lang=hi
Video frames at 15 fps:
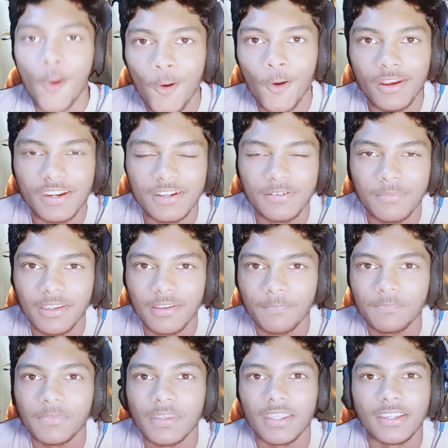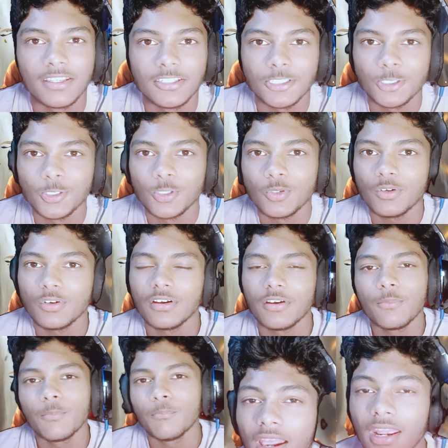हॉरर में तो
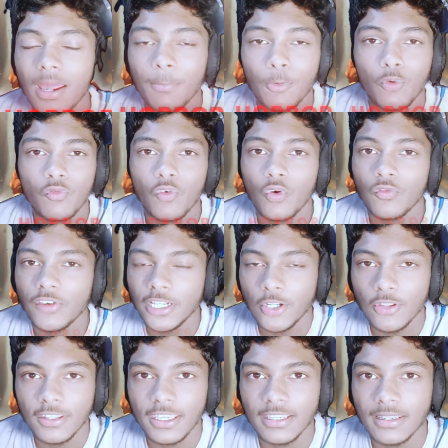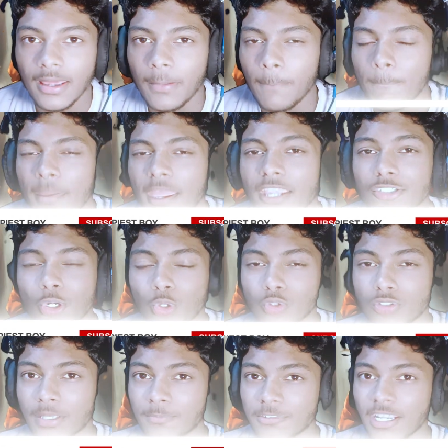अगर आपको वो वीडियो देखना है मेक श्योर टू
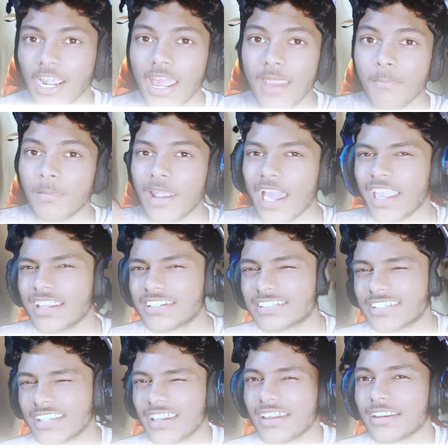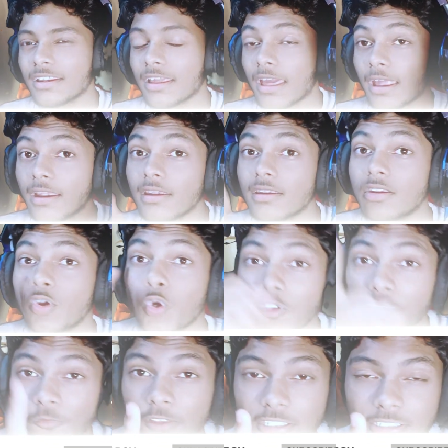सब्सक्राइब लाइक शेयर एंड
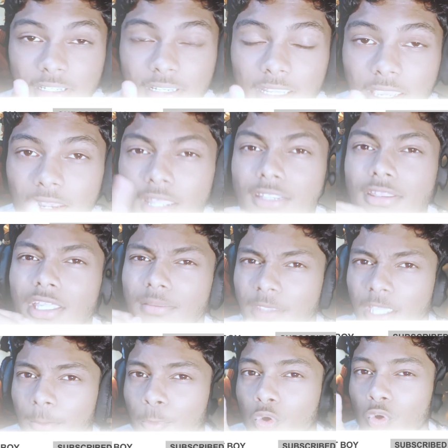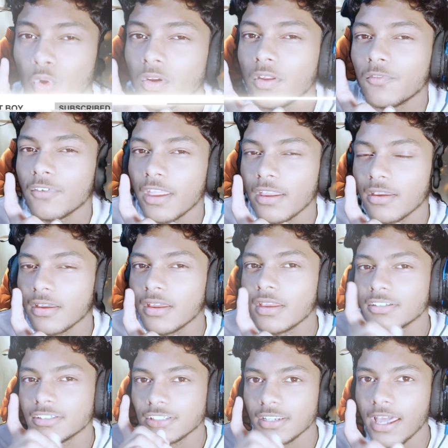नोटिफिकेशन क्लिक करना तभी आपको
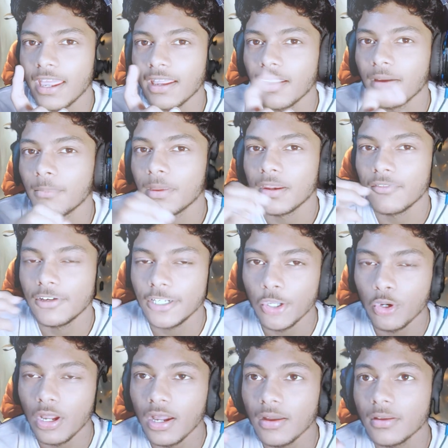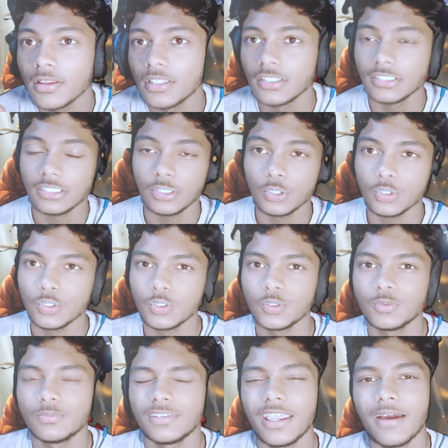नोटिफिकेशन आएगा मेरे वीडियो का सो
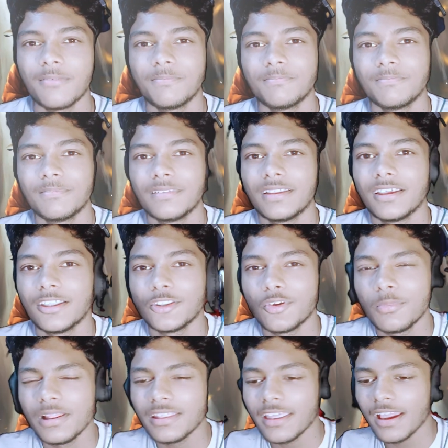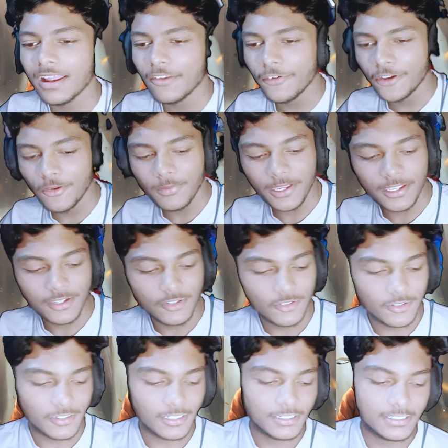so, या yeah. तो मिलते हैं अगले वीडियो में
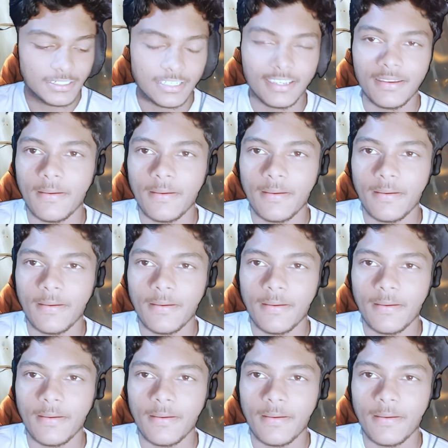गुड